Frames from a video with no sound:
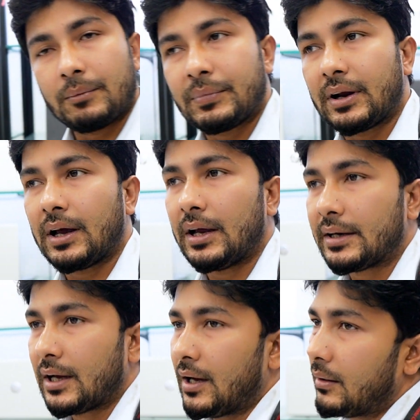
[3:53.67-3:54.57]
আপনারা
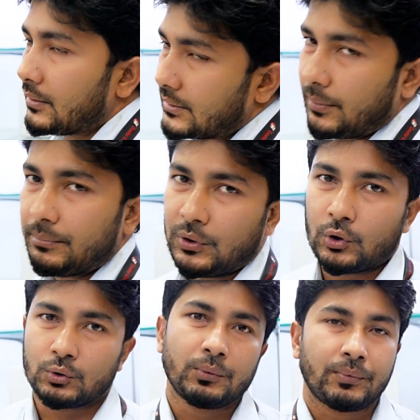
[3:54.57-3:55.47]
এটা যে
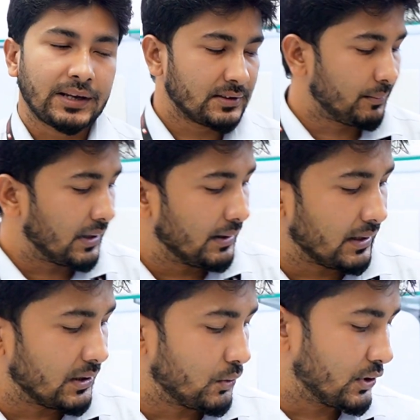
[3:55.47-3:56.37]
ন্যূনতম প্রাইসটা আমরা
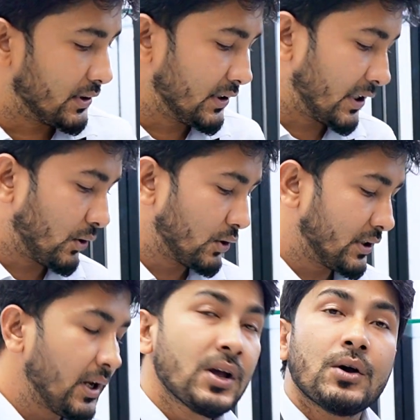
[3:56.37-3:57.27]
ডিক্লেয়ার করতেছি সেটা
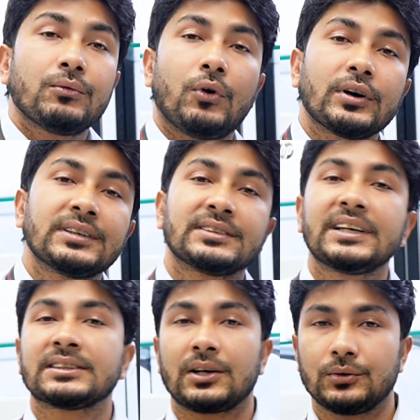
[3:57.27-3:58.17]
হচ্ছে ফর্টি
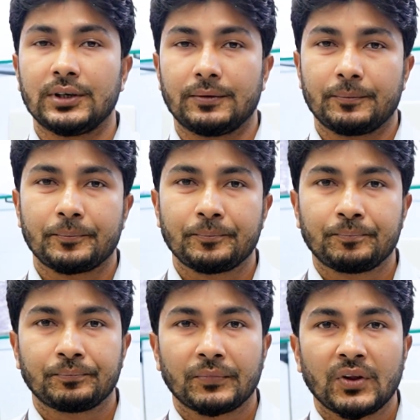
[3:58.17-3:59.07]
সিক্স থাউজেন্ড
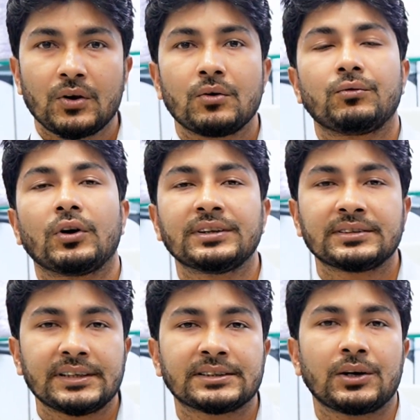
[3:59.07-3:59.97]
ফর্টি সিক্স